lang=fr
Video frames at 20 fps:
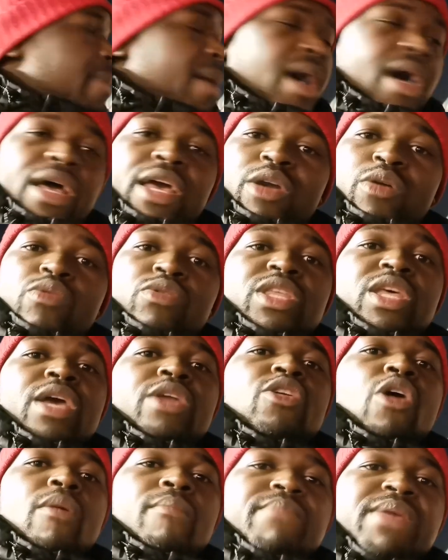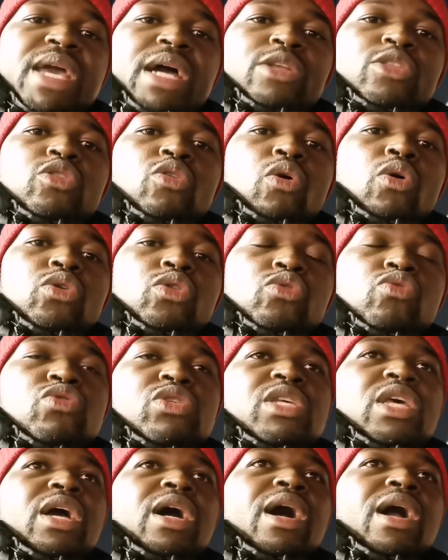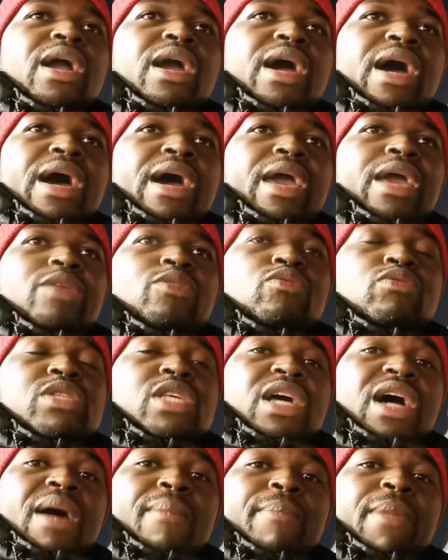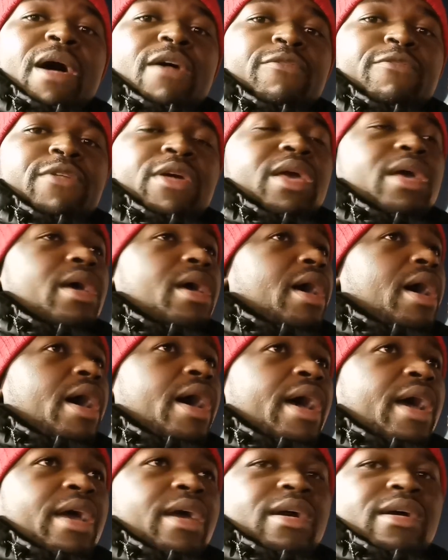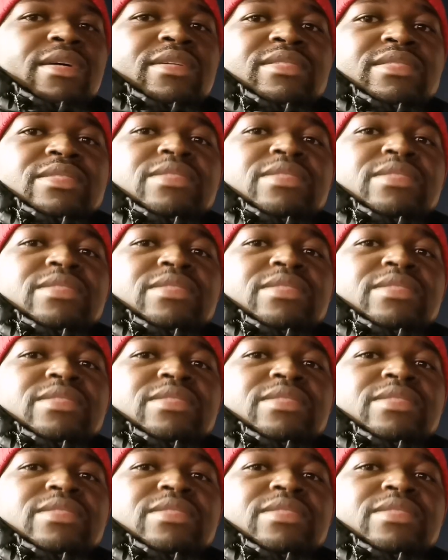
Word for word: Eh ben, écoutez, dans bientôt, tout sera carré, tout sera parfait. Eh,